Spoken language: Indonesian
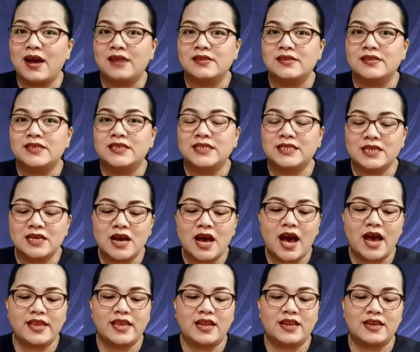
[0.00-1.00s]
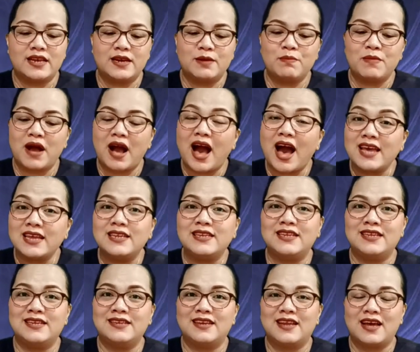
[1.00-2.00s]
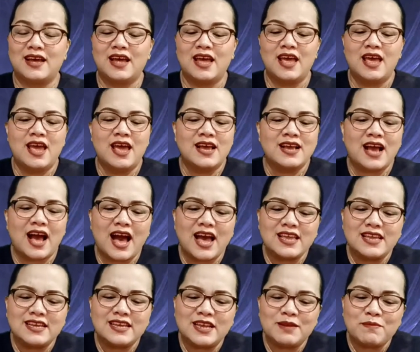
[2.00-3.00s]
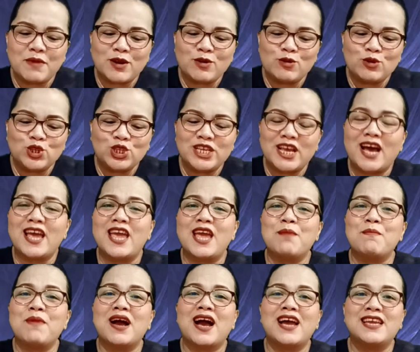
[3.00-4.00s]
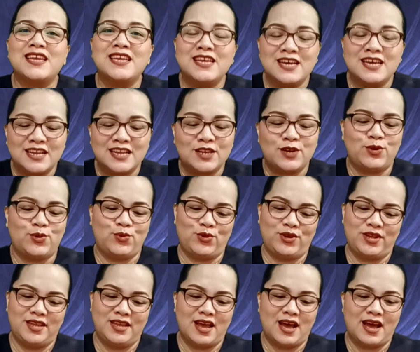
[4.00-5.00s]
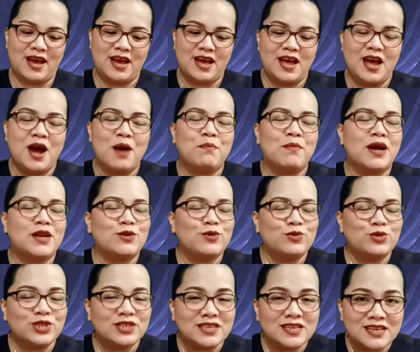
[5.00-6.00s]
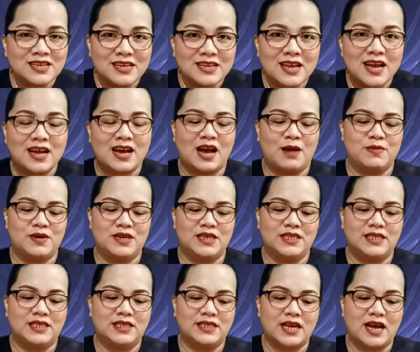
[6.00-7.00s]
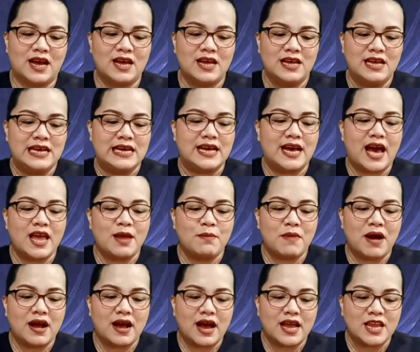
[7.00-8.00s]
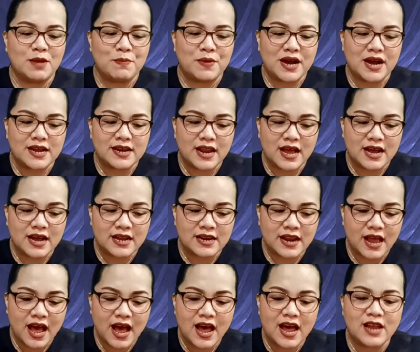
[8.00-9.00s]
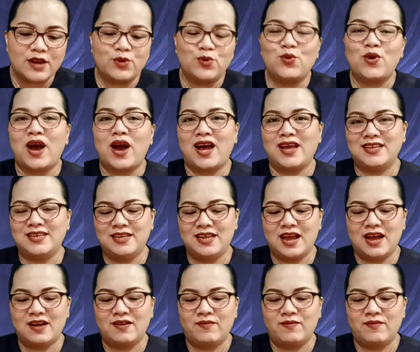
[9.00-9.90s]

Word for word: Seh ayat 6 kainina Kaikin manusia e maka inget ndu ia Manusia kap ngenca Engkai maka i pekena kena duka ia